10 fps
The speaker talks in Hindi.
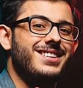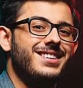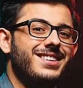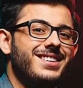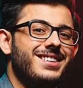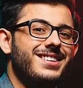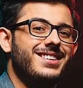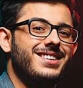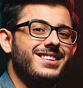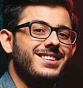खबरों की
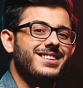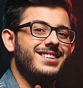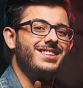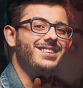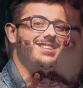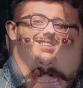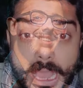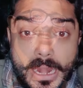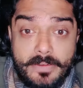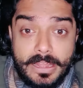माने तो अजय देवगन की
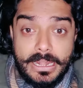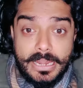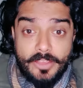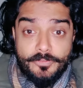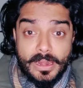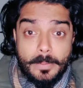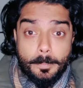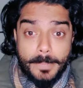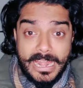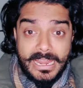आने वाली नई फिल्म
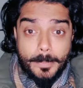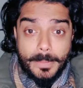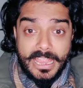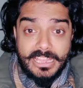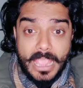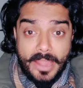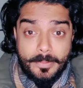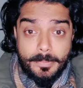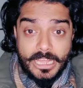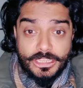मेडे में
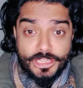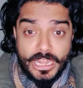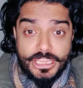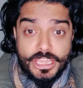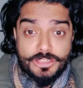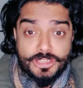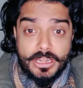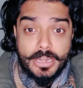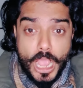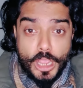कैरी मिनाती यानी कि अजय
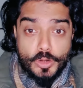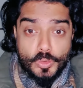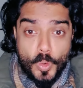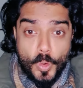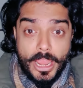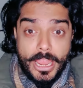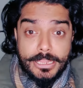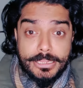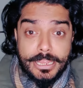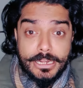नागर को
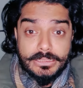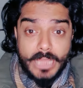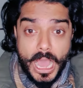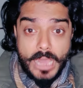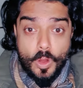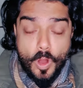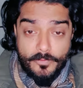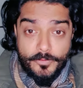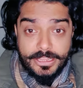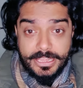एक किरदार
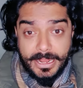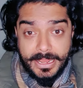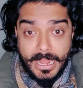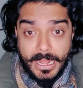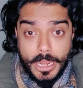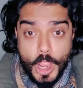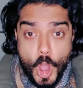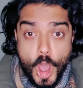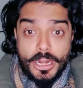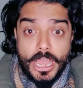ऑफर किया गया है
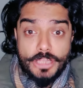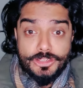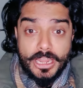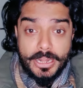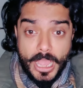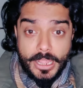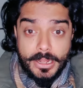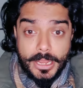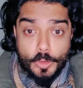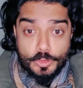और अजय नागर
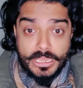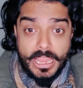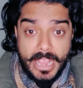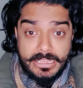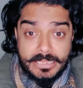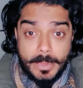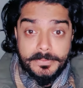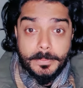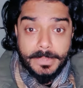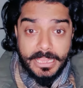ने उसे
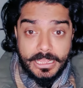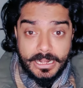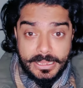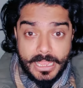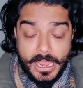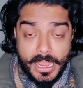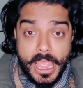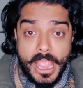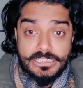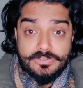एक्सेप्ट भी कर लिया है
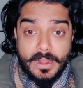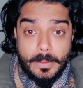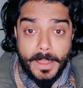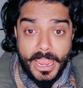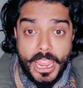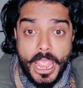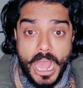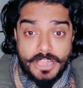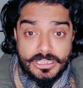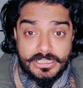इस फिल्म में
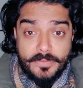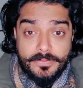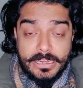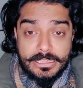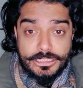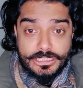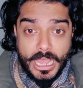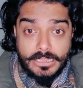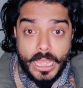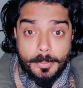अजय देवगन के
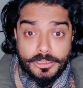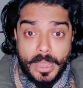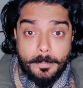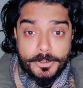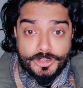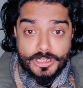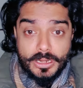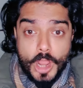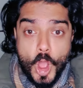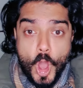साथ अमिताभ
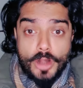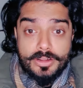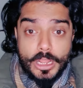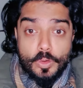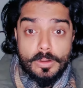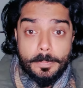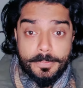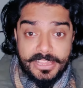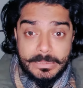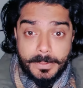बच्चन और रकुल
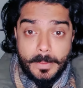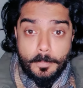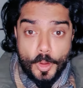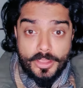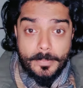प्रीत भी मुख्य